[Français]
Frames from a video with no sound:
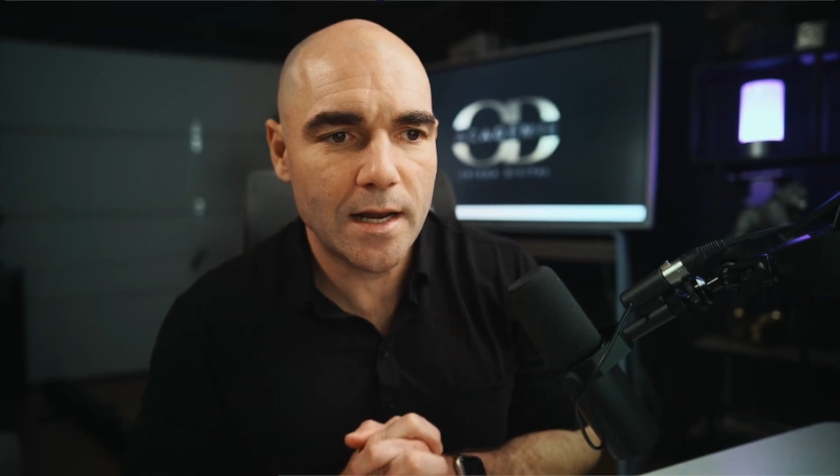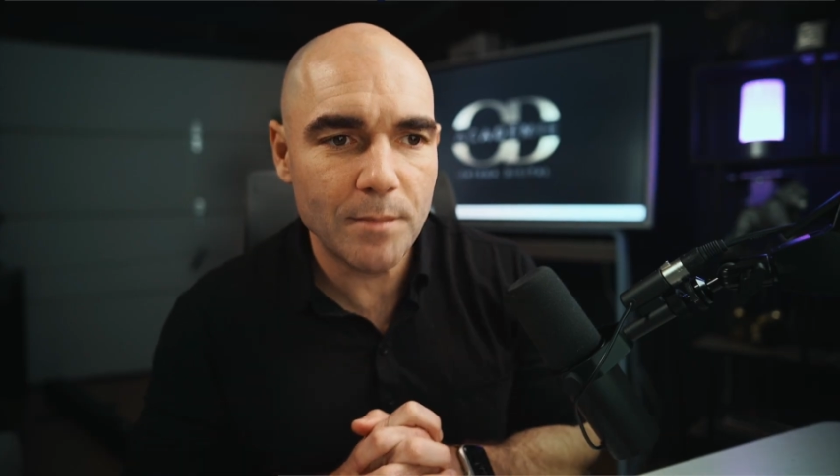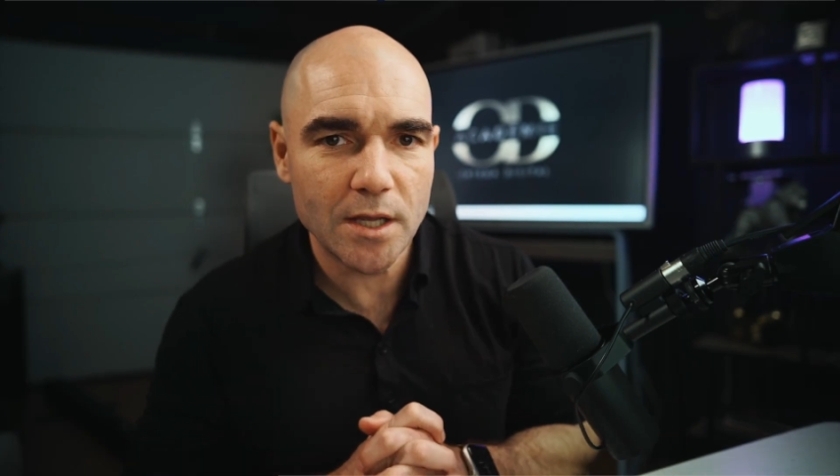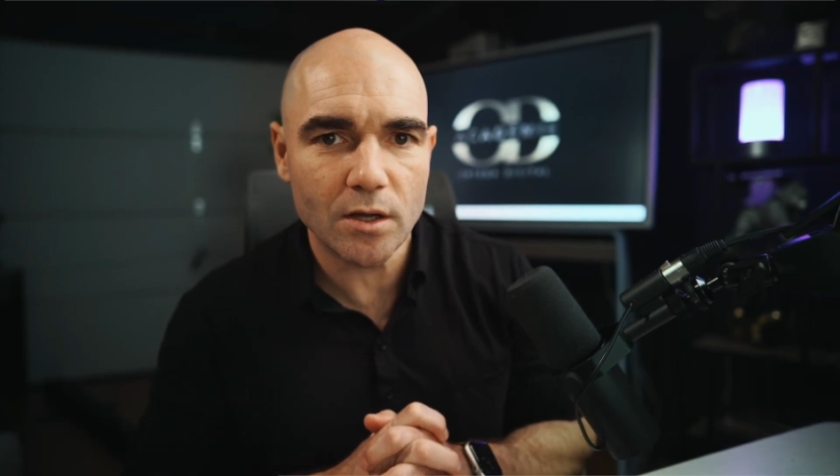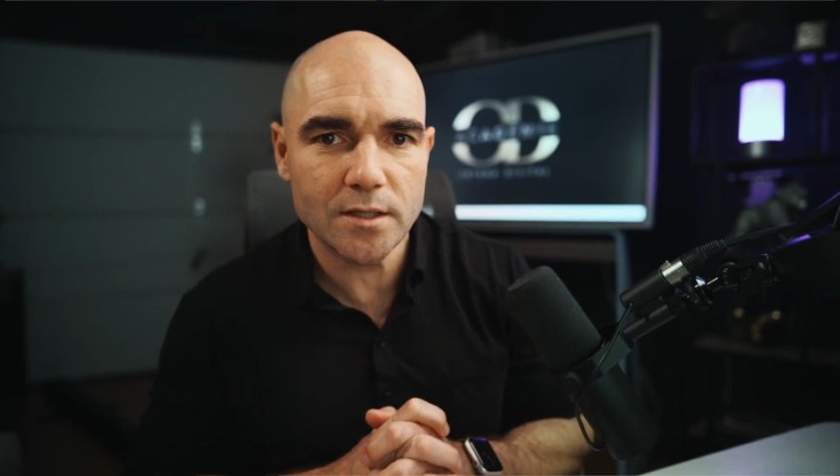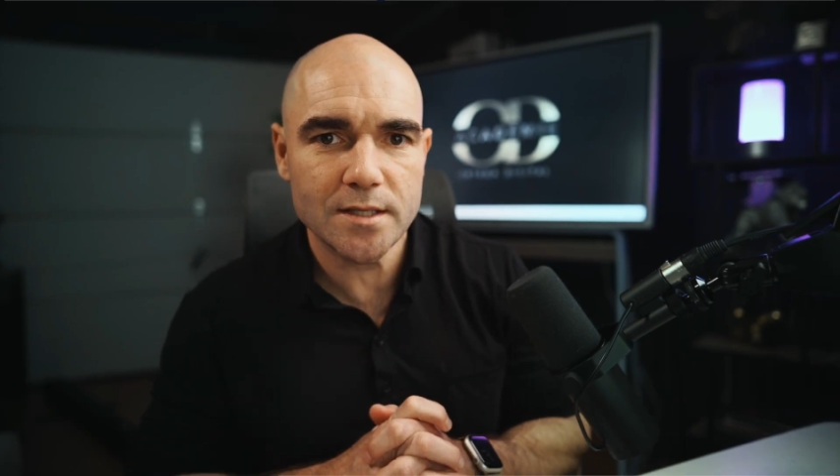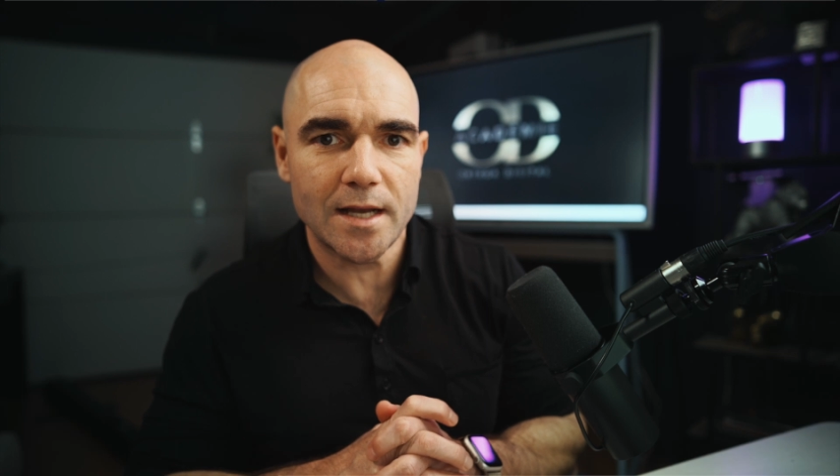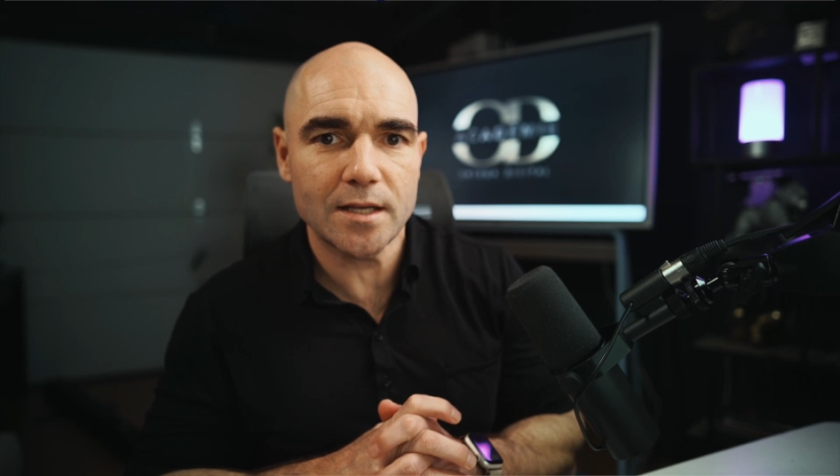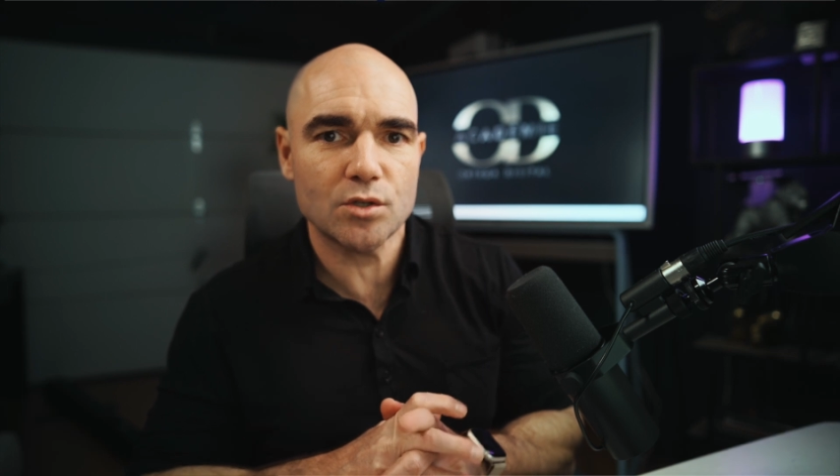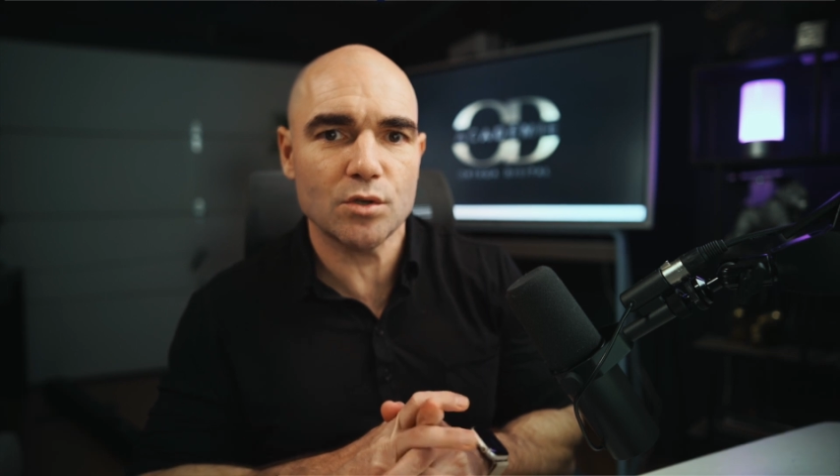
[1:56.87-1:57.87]
les meilleurs
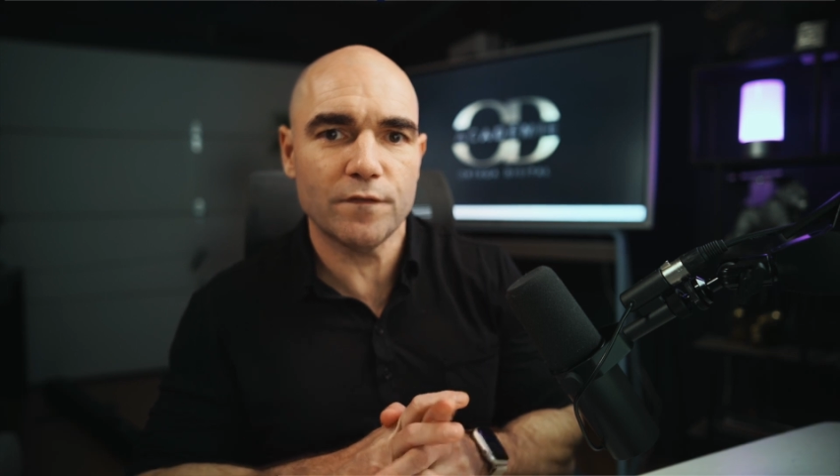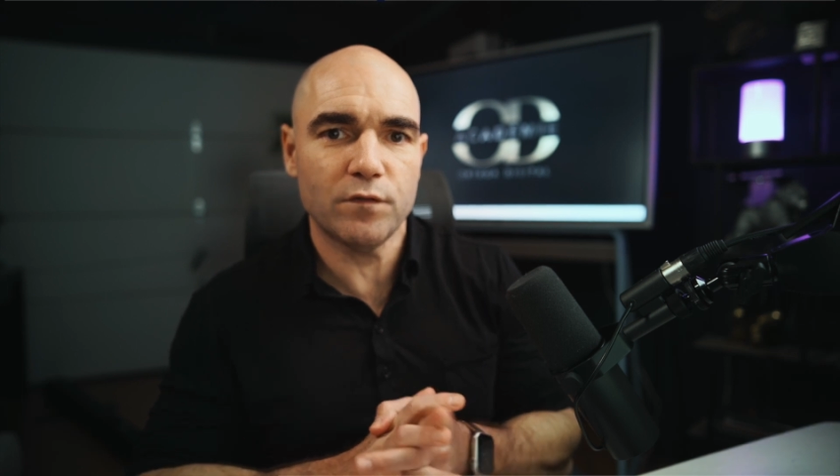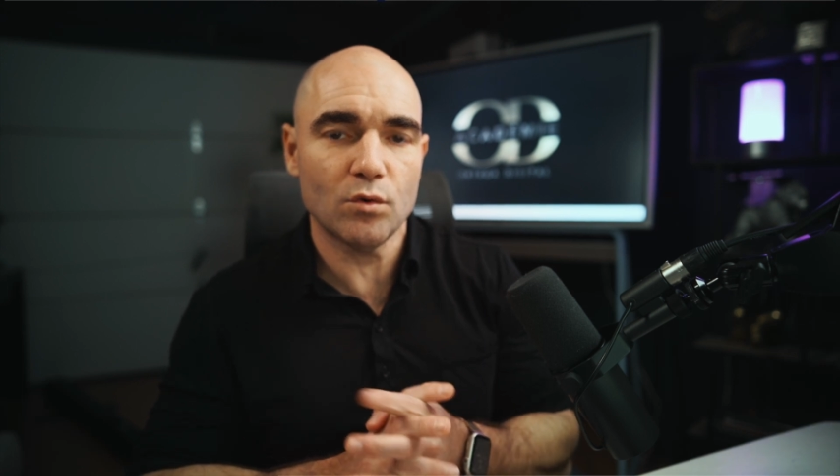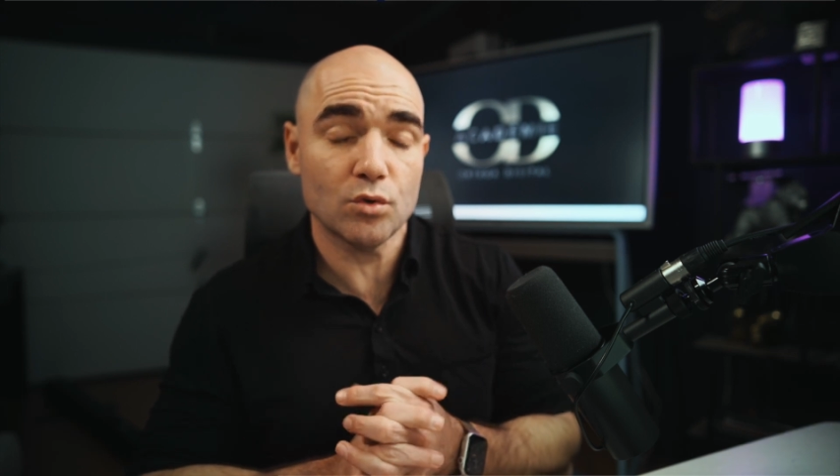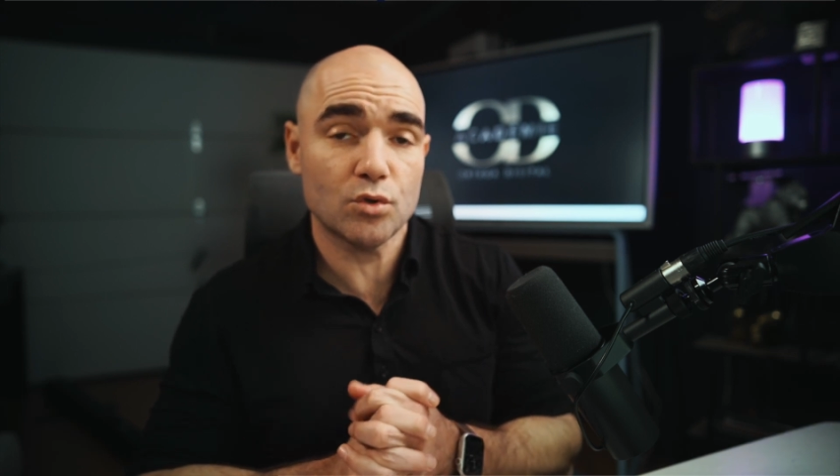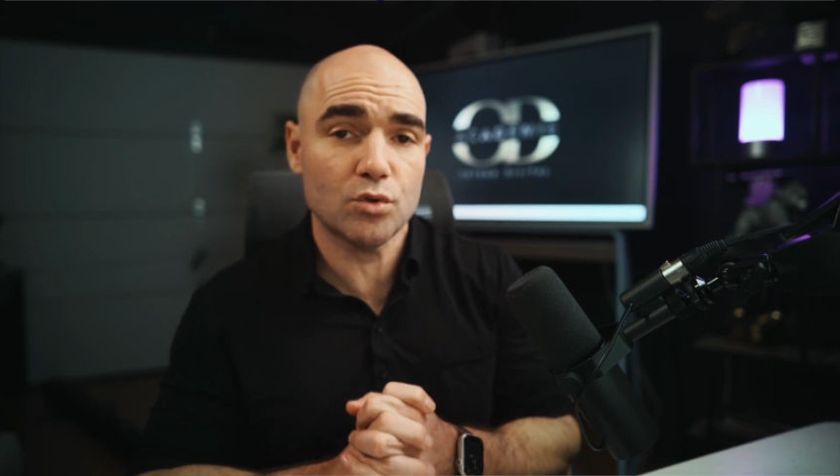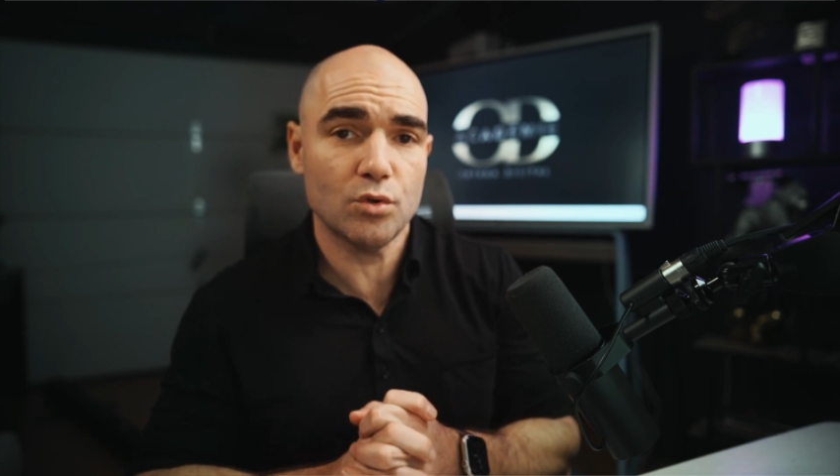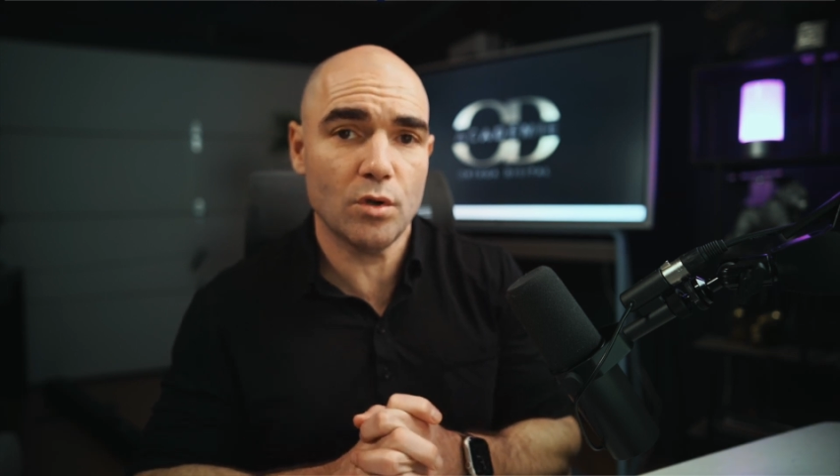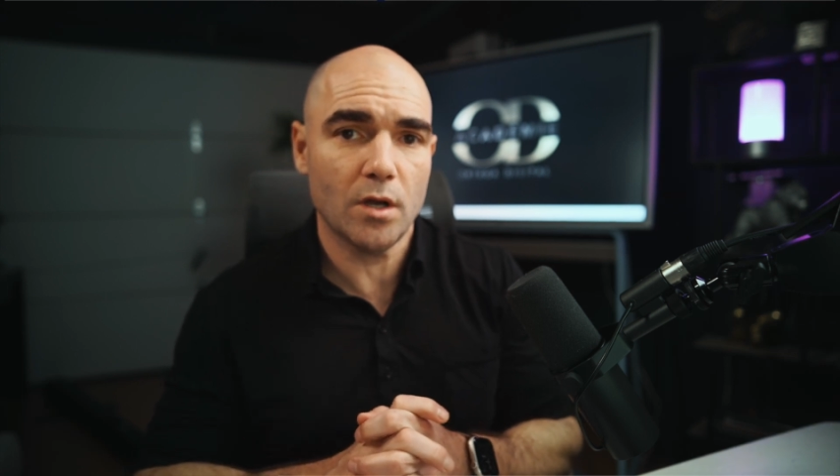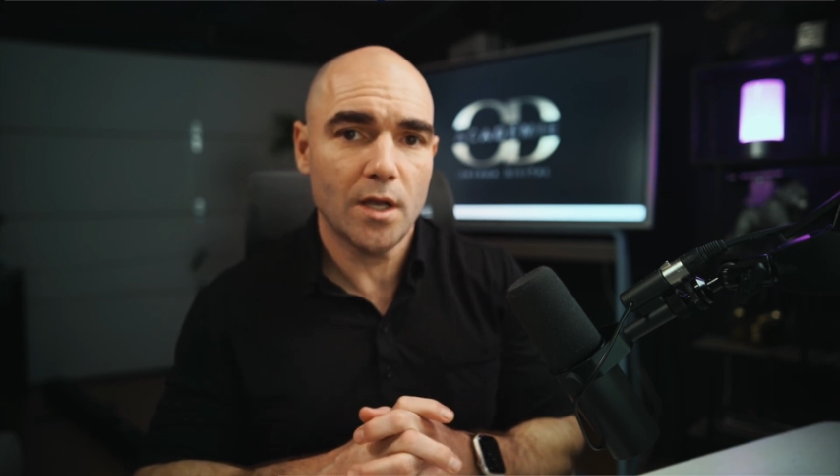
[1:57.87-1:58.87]
designs se font
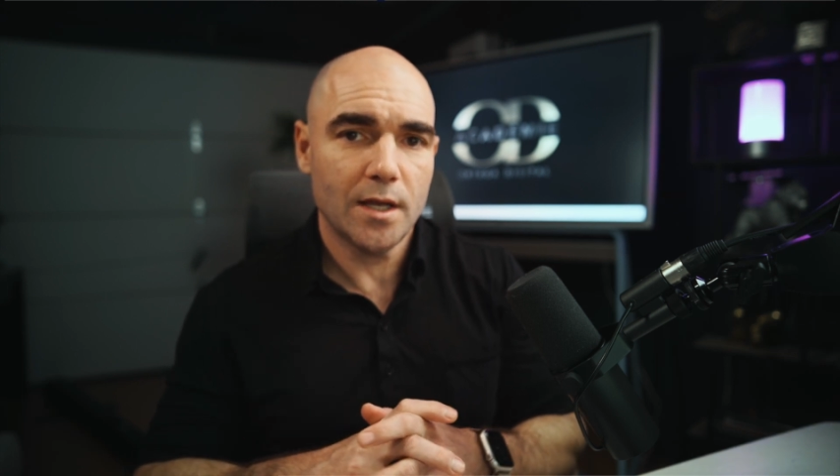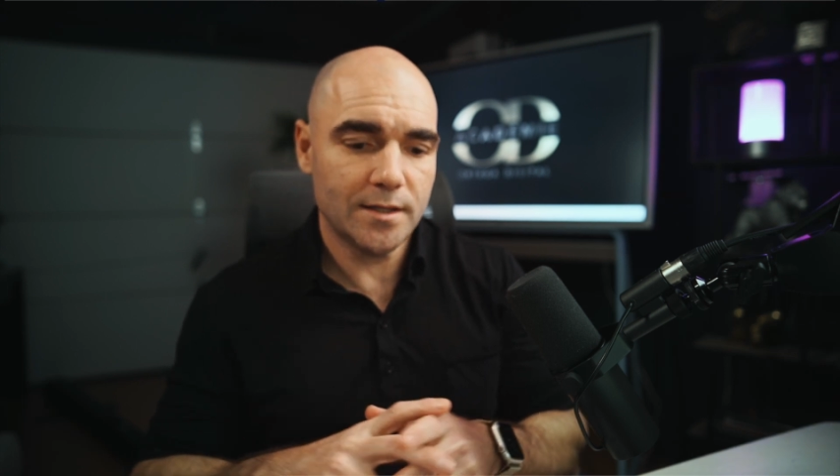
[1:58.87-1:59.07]
sur